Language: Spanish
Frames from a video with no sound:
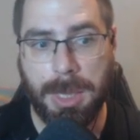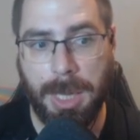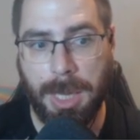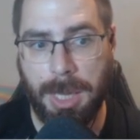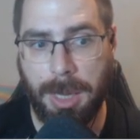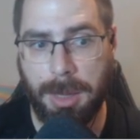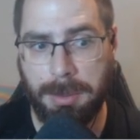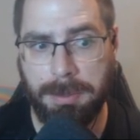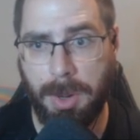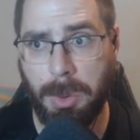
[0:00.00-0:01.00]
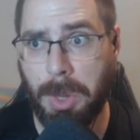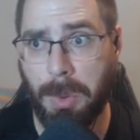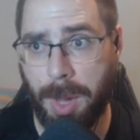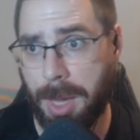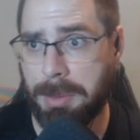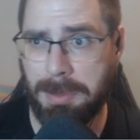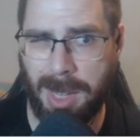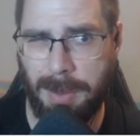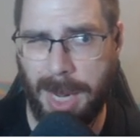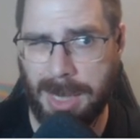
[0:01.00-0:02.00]
y lo único que
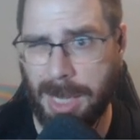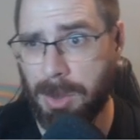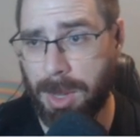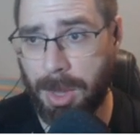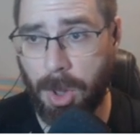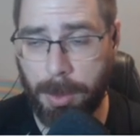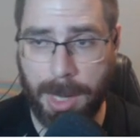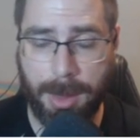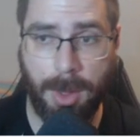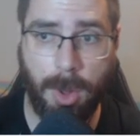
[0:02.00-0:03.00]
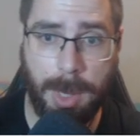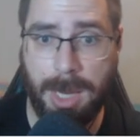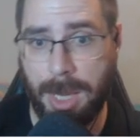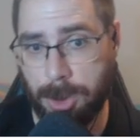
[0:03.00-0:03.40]
recibiréis daño de 5.000 en 5.000 y